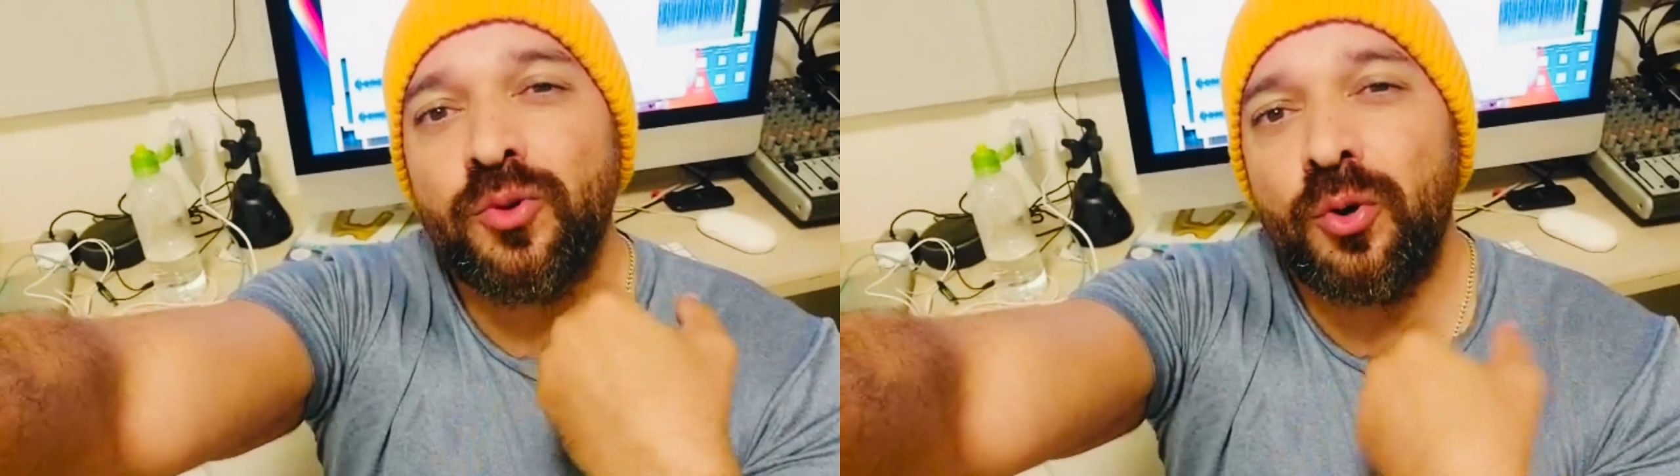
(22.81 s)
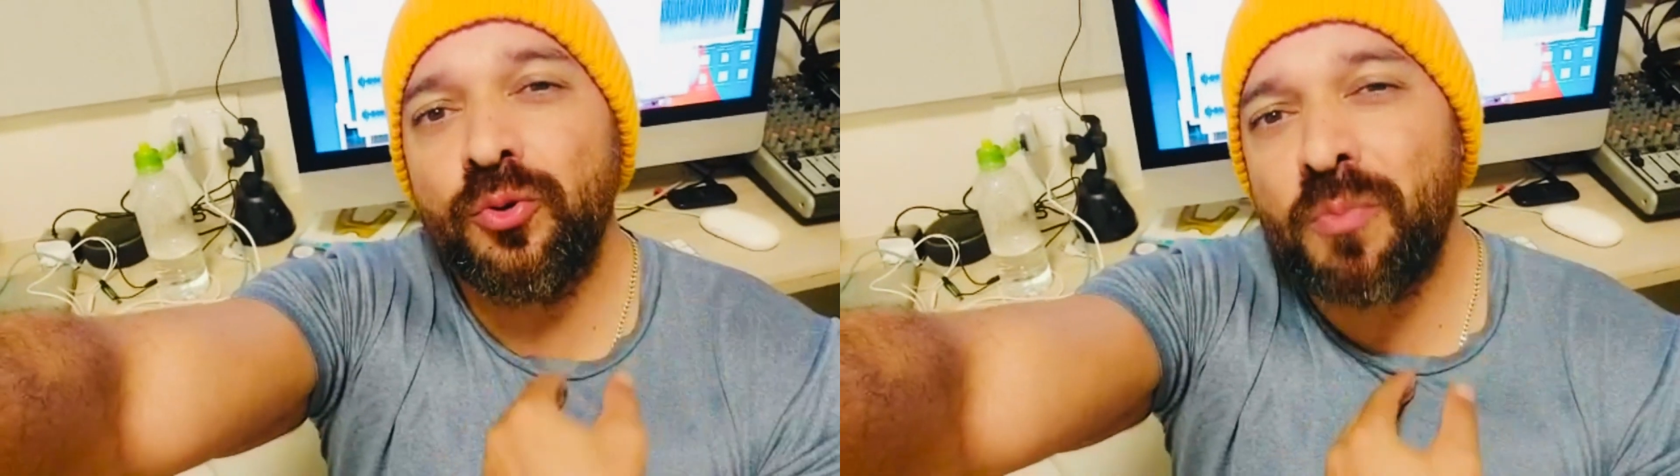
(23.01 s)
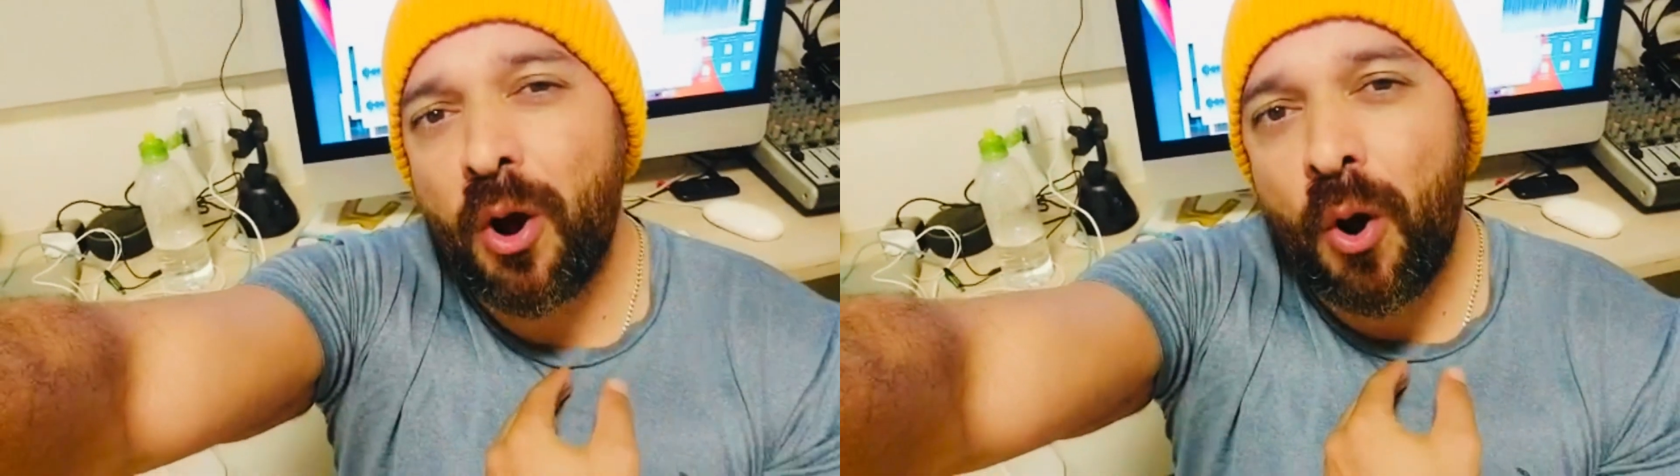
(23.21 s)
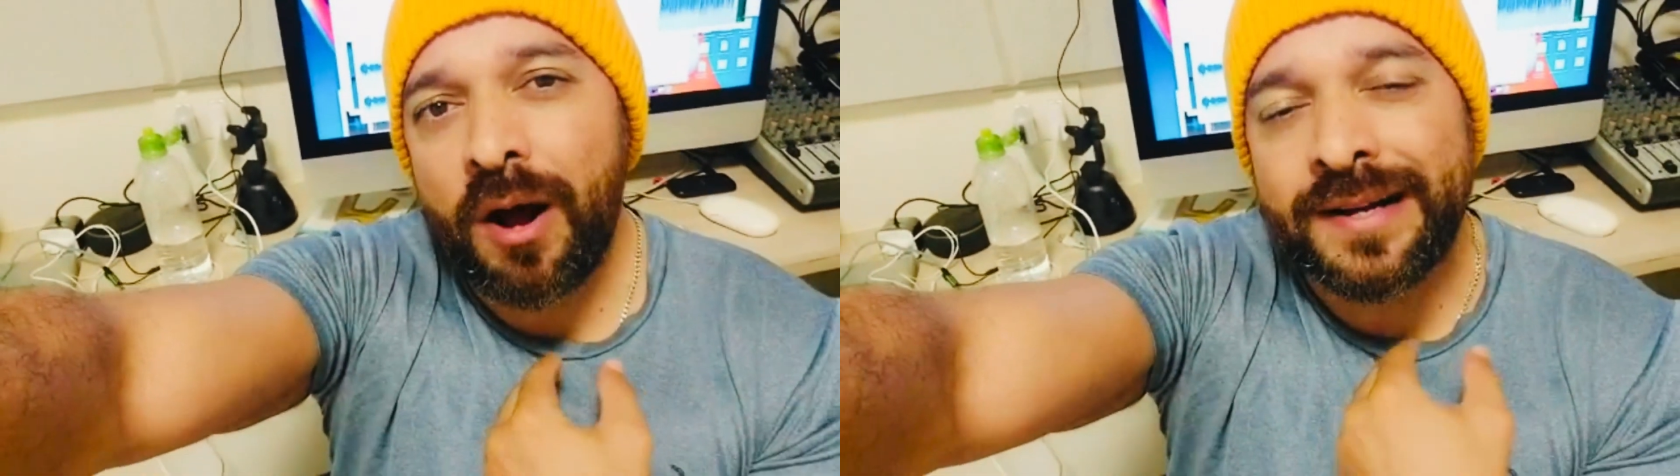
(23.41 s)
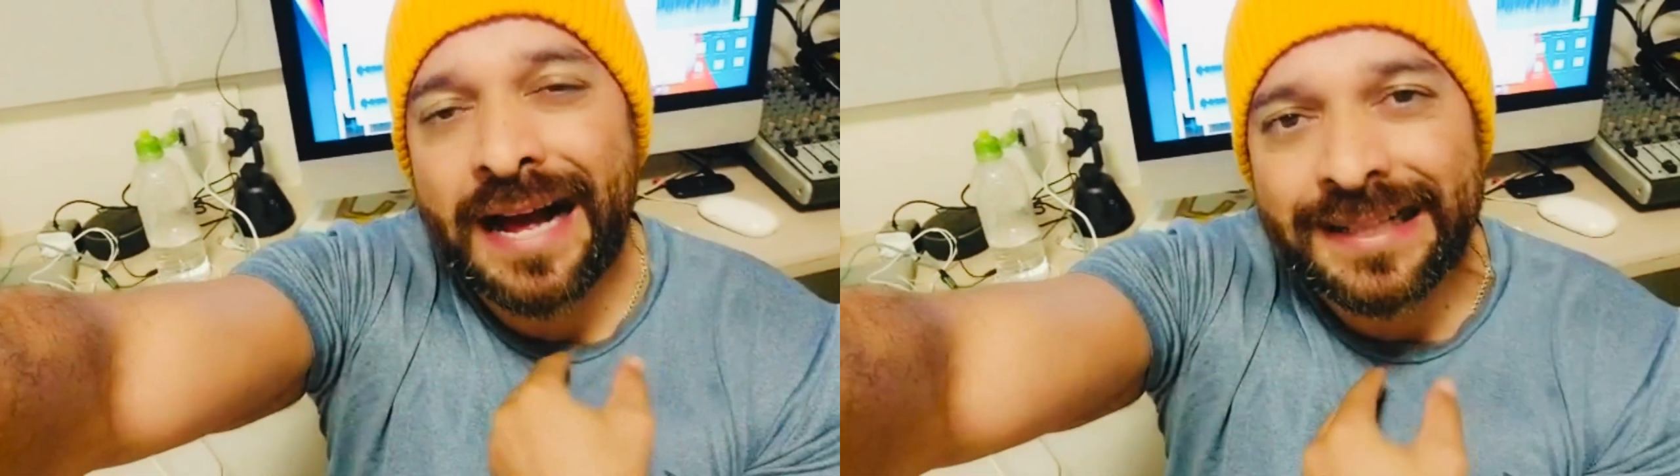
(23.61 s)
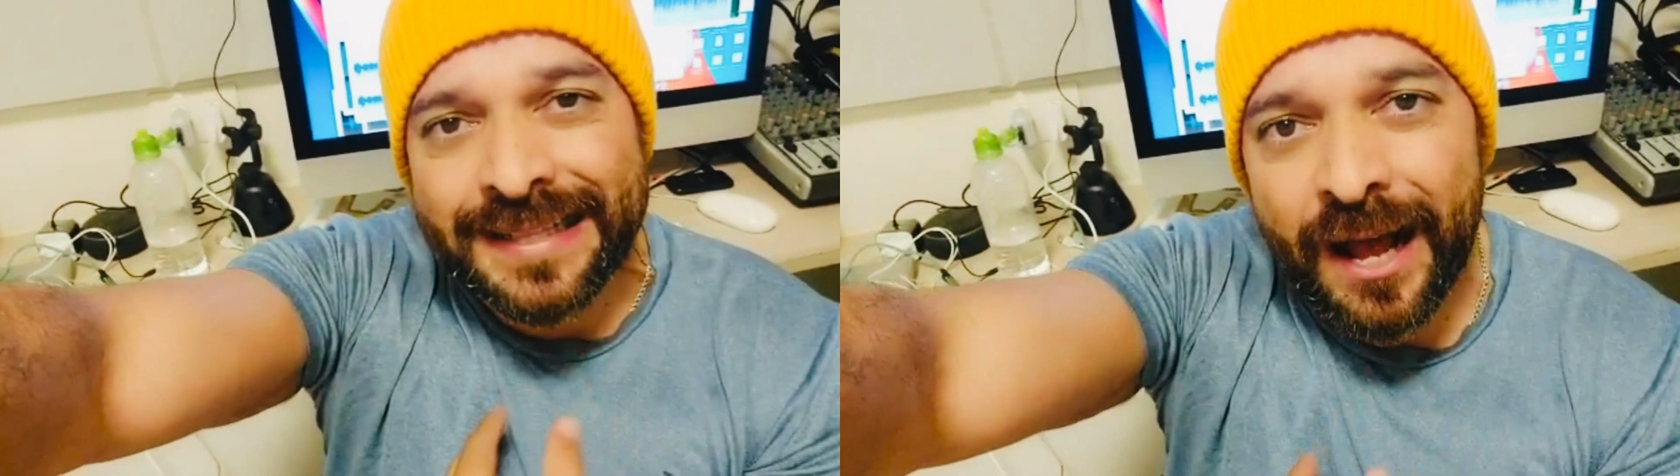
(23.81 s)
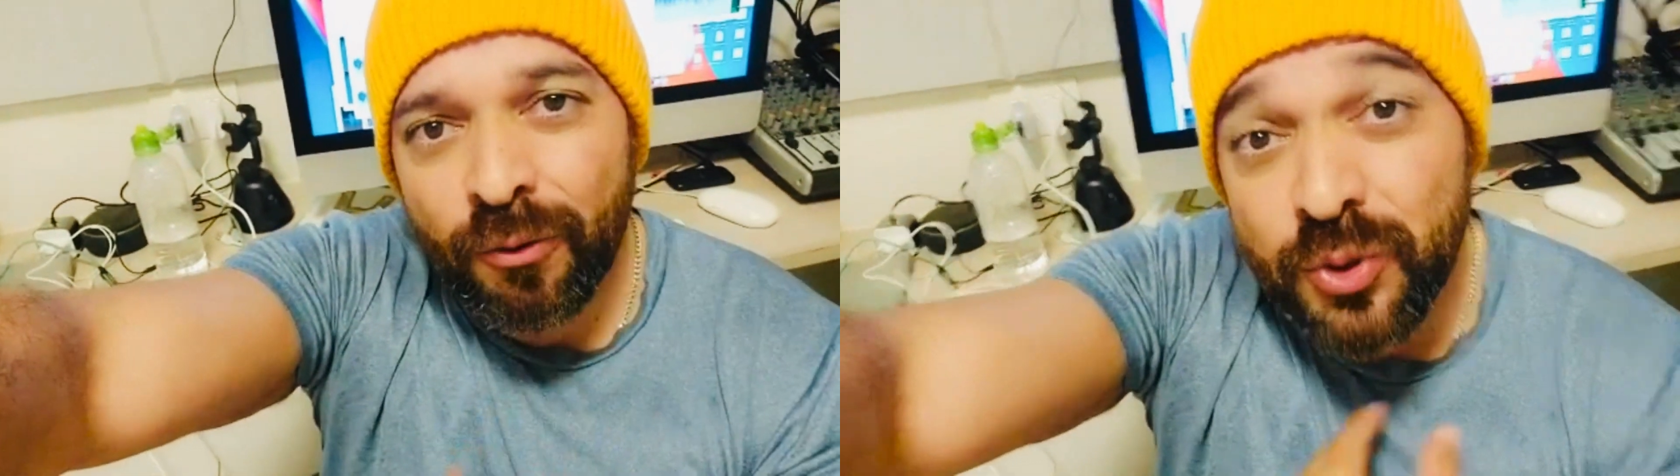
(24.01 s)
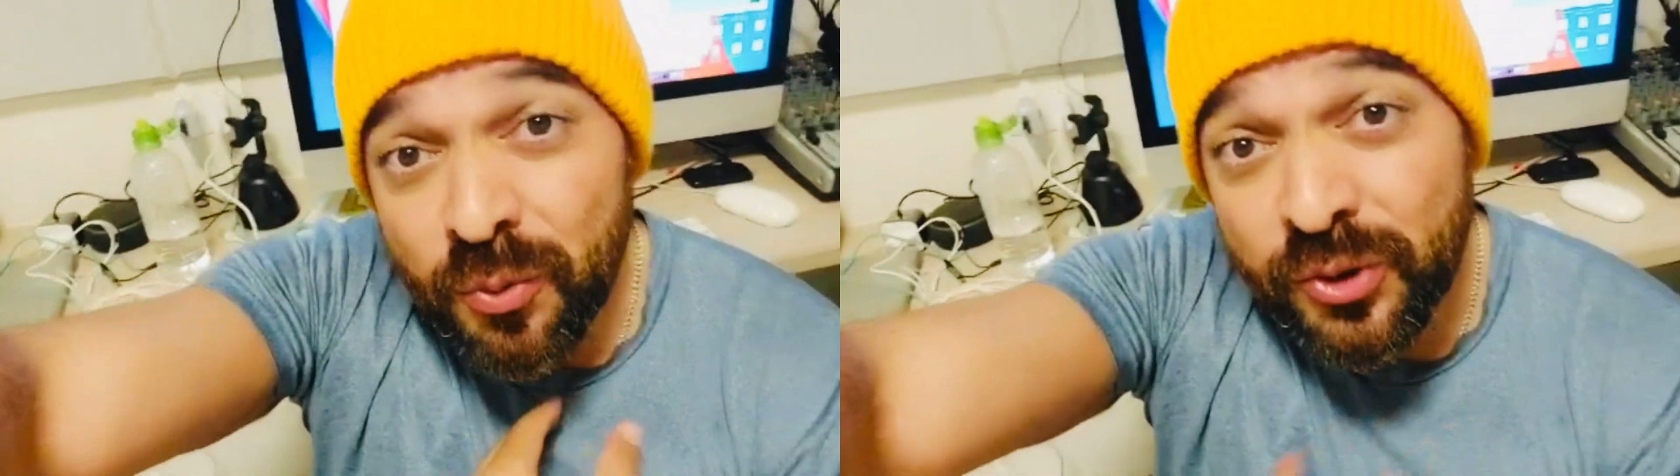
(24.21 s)
dono do maior
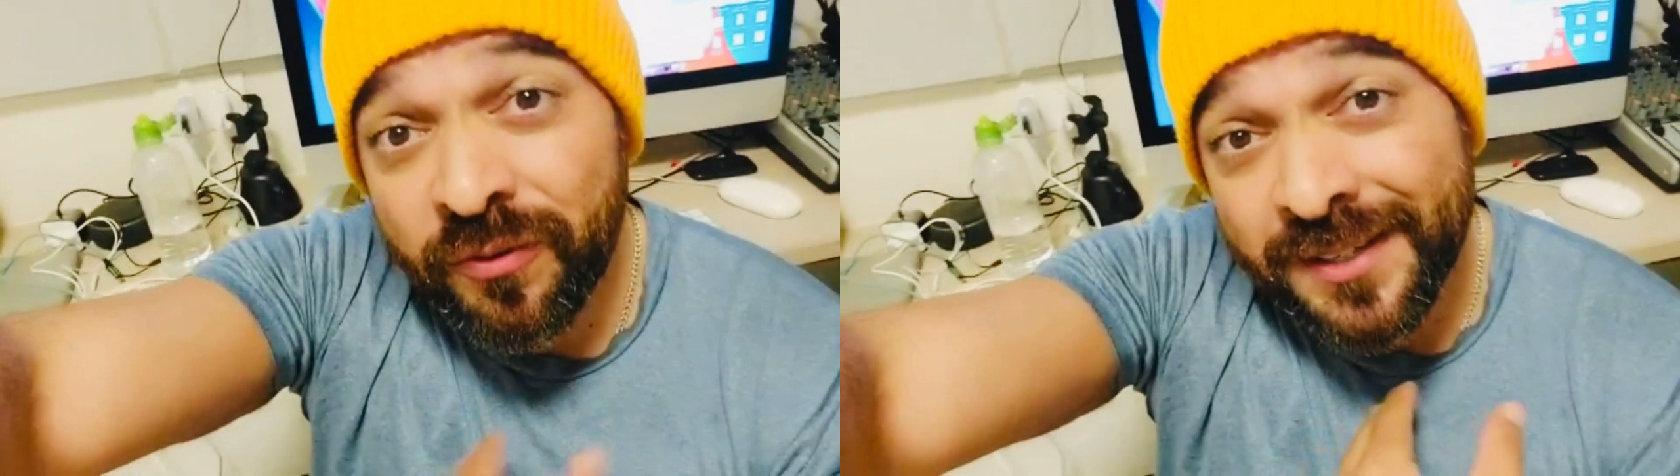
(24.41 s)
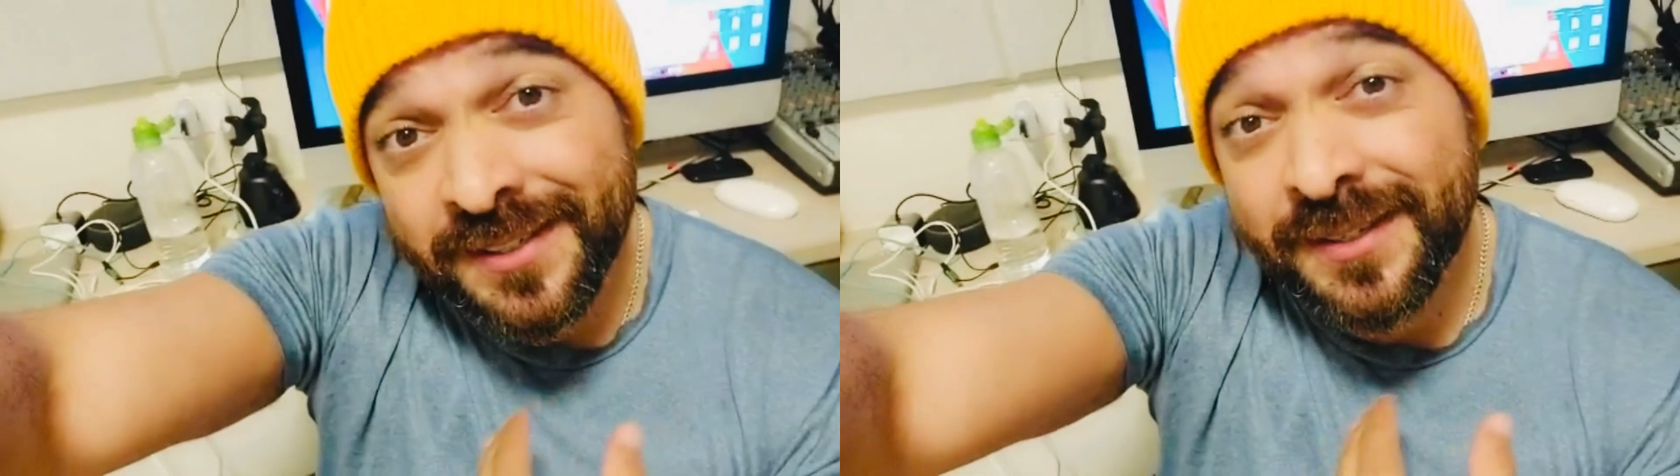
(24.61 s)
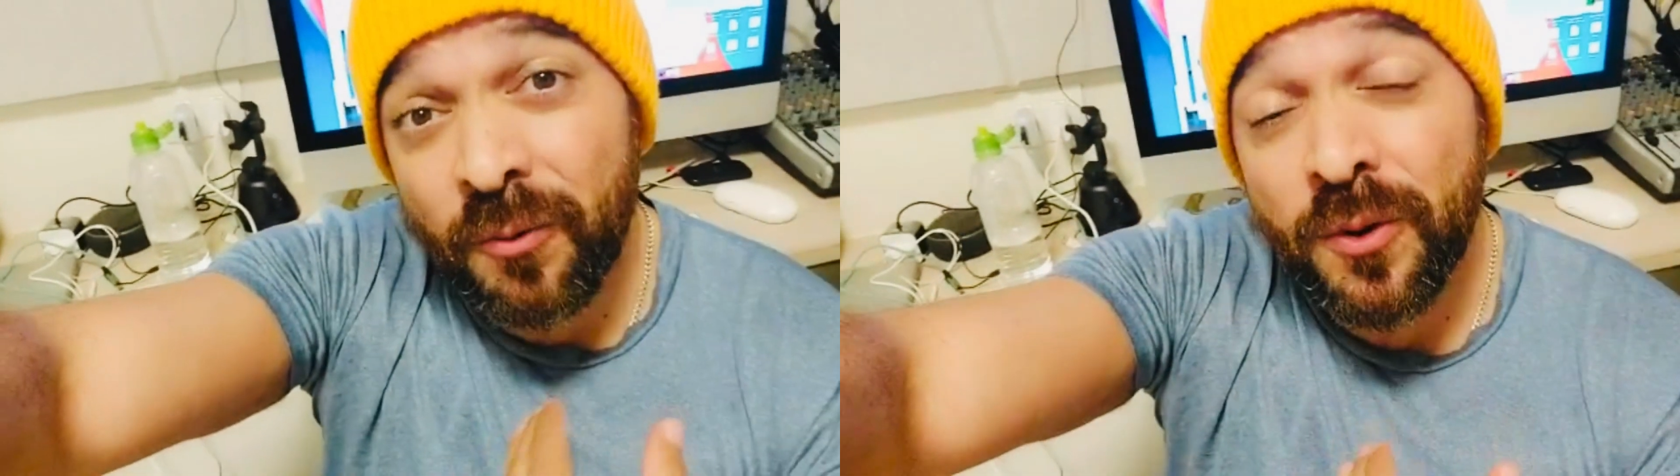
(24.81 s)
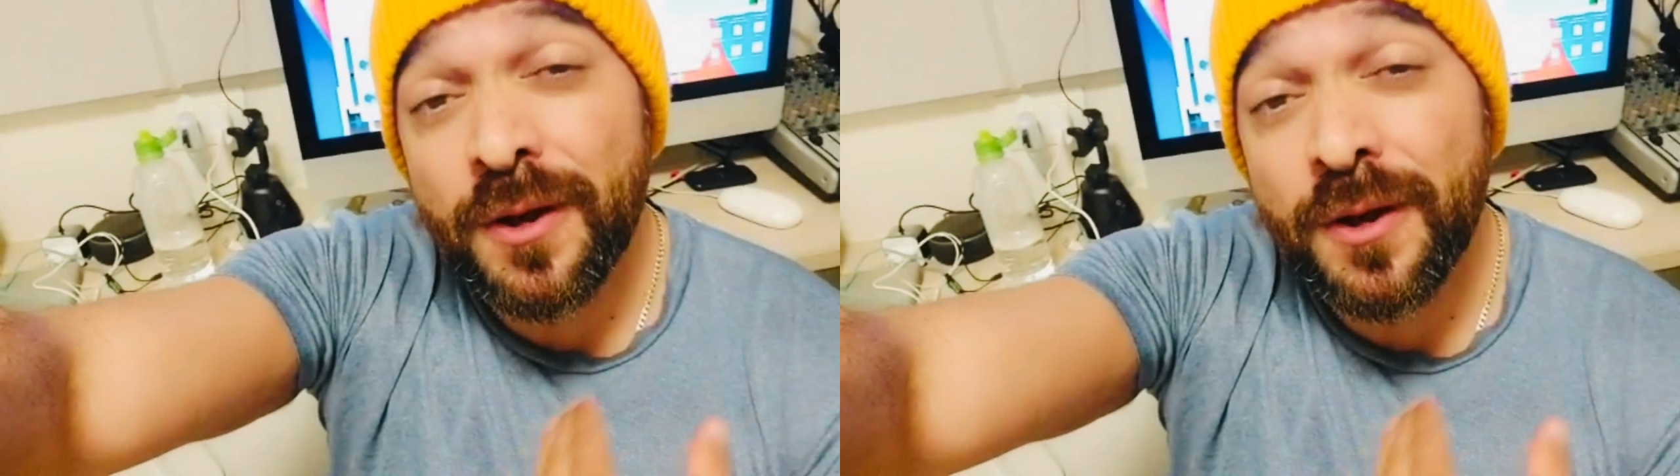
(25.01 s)
canal de motivação